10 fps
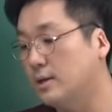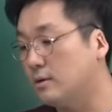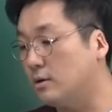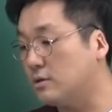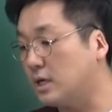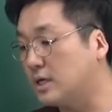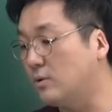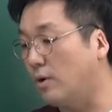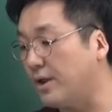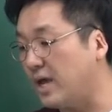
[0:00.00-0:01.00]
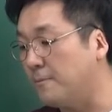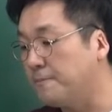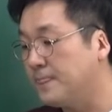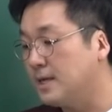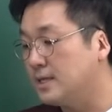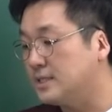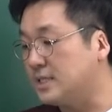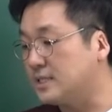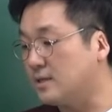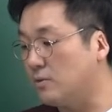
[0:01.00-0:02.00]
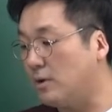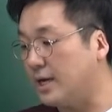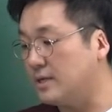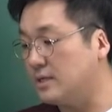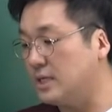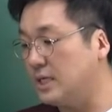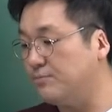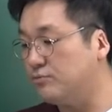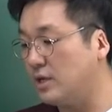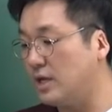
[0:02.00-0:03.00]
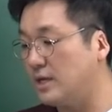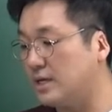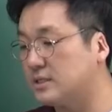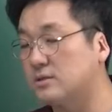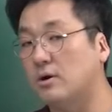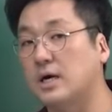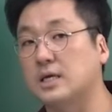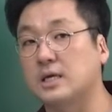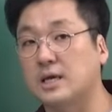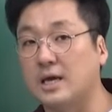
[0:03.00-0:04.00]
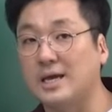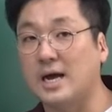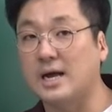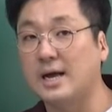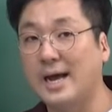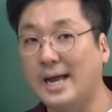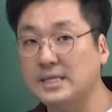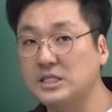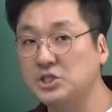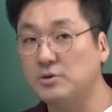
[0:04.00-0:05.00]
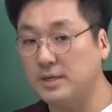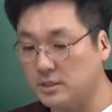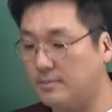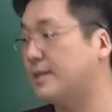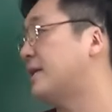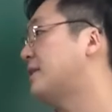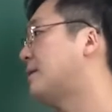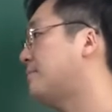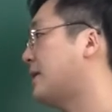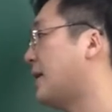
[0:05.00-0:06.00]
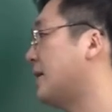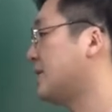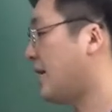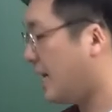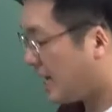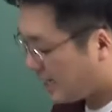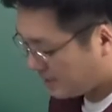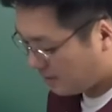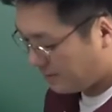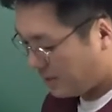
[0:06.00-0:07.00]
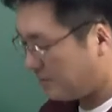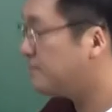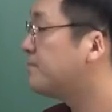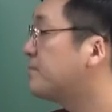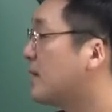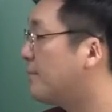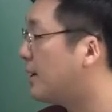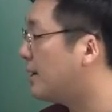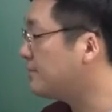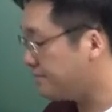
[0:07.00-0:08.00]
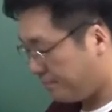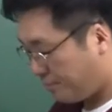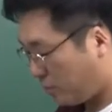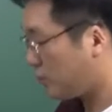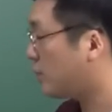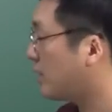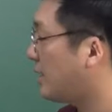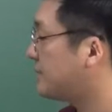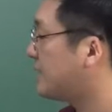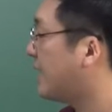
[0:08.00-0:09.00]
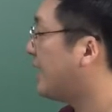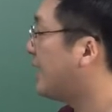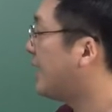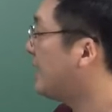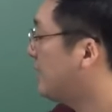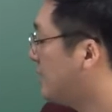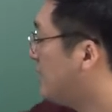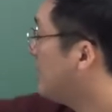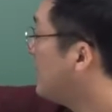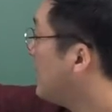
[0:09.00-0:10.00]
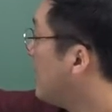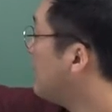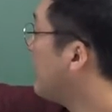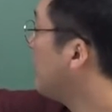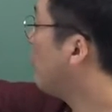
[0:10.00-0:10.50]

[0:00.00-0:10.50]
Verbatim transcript: 그럴 때 그 원에 직선 y는 2분의 1x 더하기 k가 한 점에서 만난답니다. 자, 그러면 한번 보도록 합시다. 일단